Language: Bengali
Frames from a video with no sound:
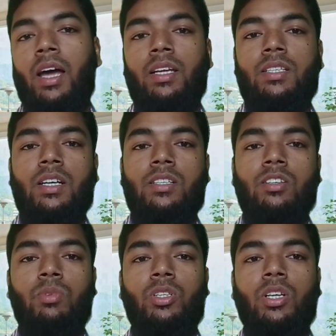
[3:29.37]
আর এই
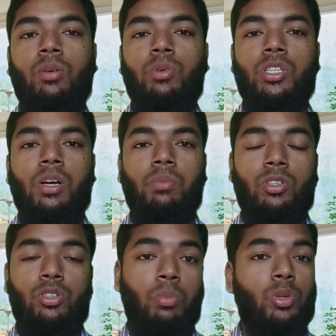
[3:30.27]
চার্জের মধ্যে অবশ্যই
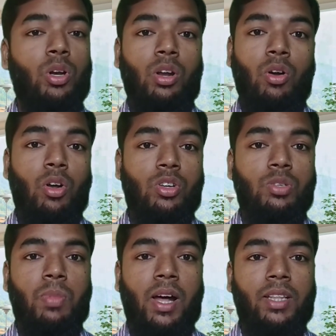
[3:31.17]
আপনার সব ধরনের খরচ
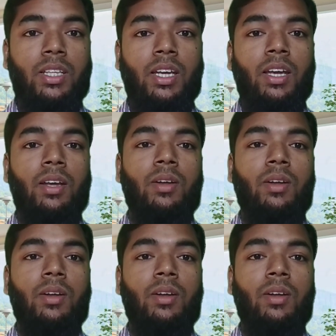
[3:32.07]
বাদ দিয়ে